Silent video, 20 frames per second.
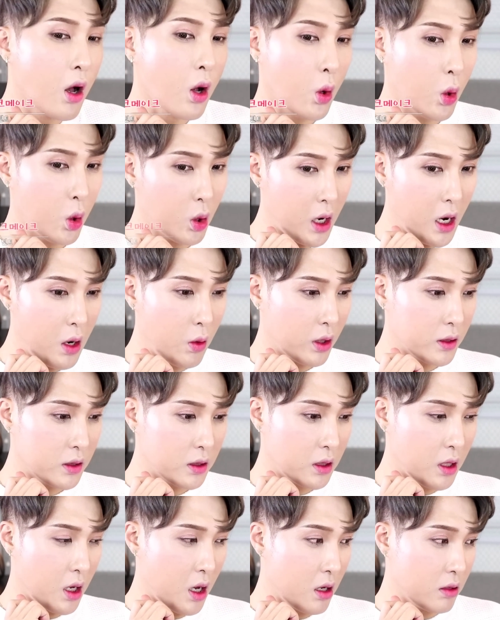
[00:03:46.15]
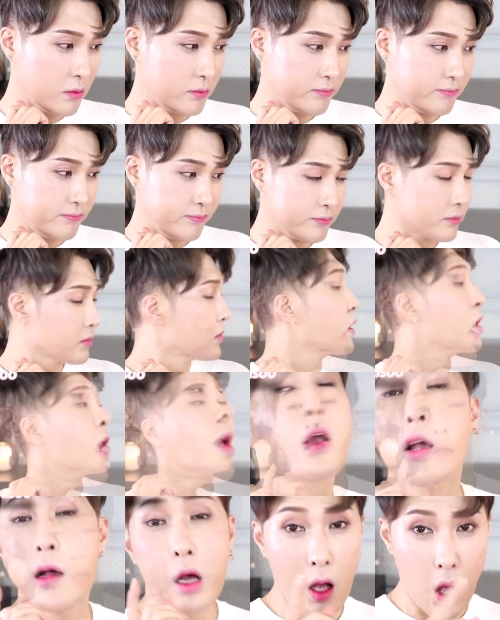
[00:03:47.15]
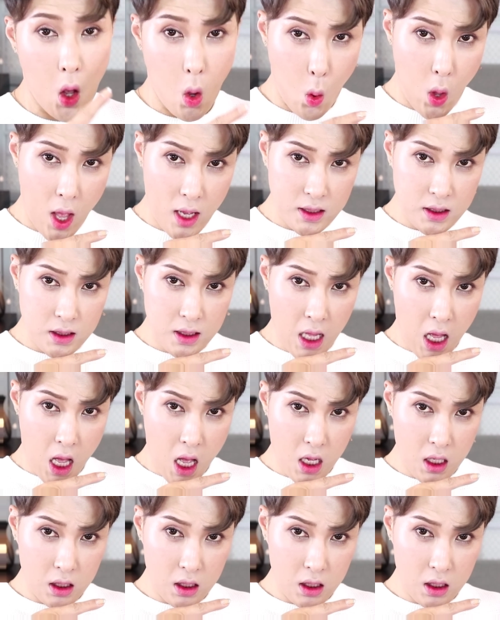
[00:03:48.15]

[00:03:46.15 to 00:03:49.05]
코랄 워터, 외환사